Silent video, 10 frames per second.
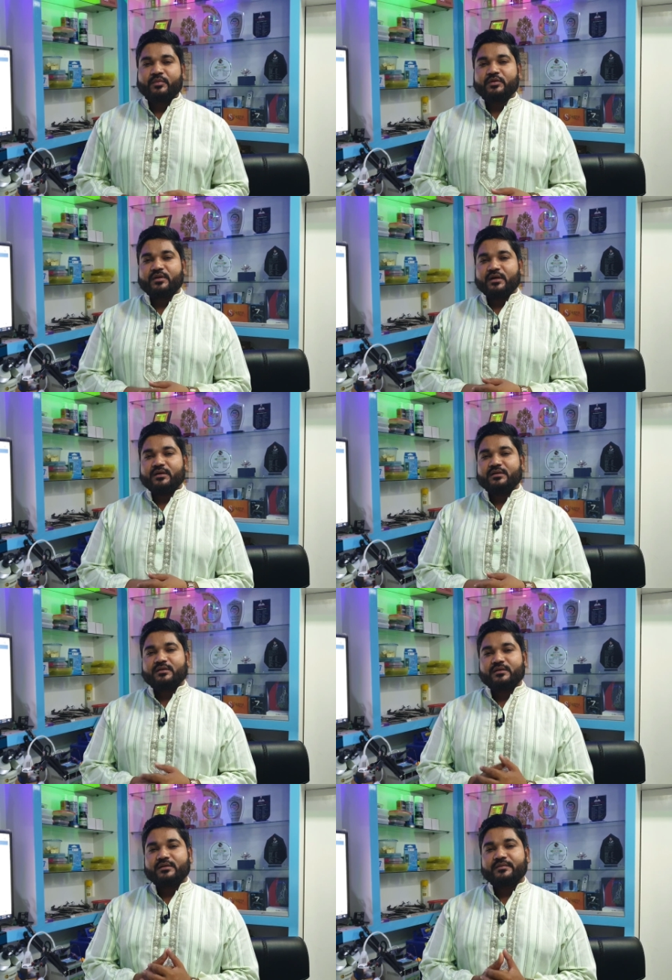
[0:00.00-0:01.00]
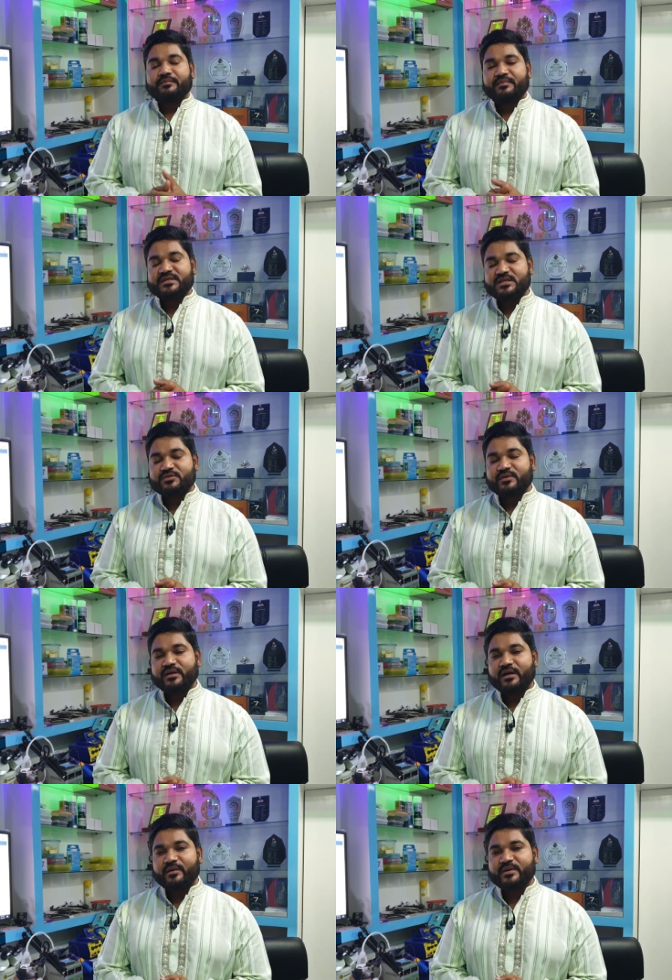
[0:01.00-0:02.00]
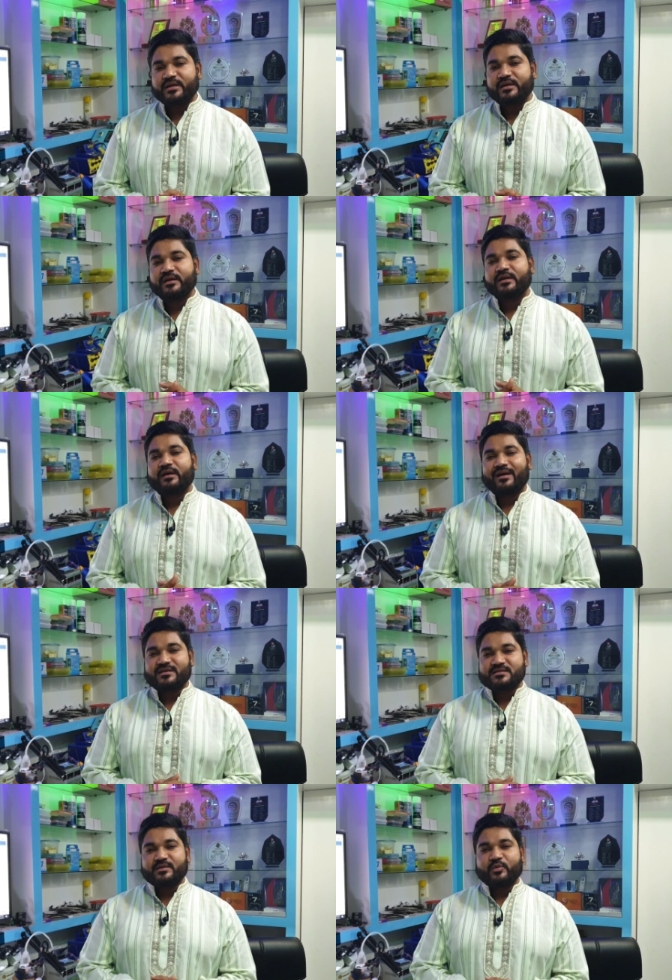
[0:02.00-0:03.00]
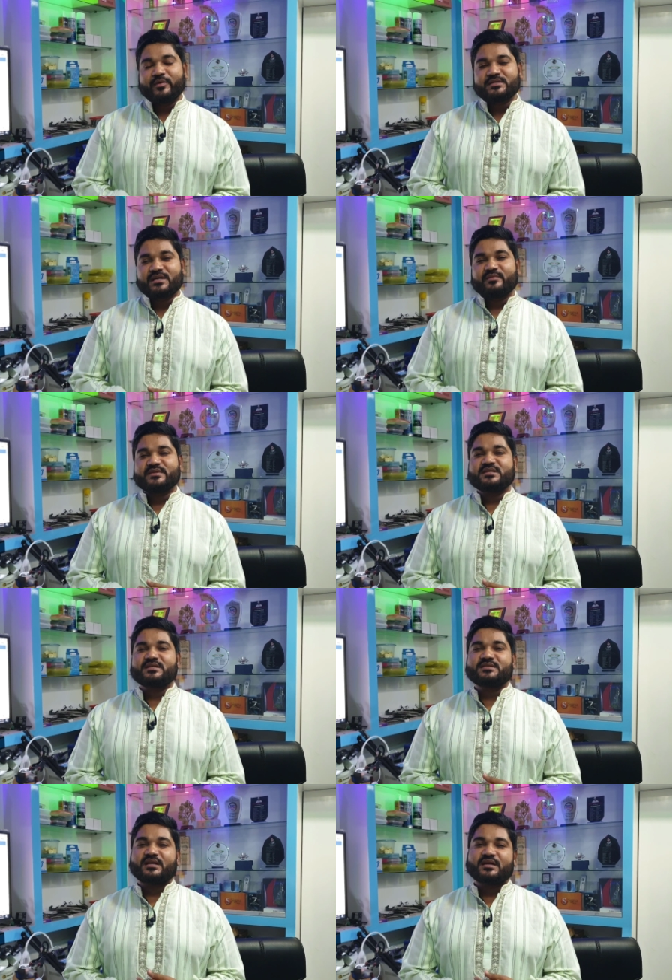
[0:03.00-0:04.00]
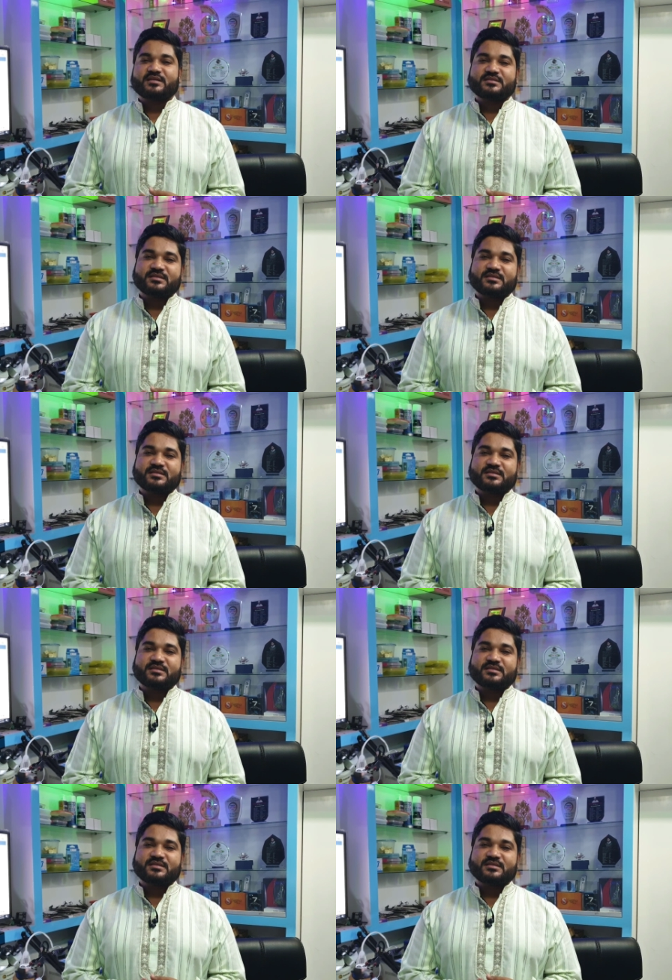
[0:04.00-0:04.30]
বন্ধুরা বিশেষ করে আমি আজকে মোবাইল সার্ভিসিং যারা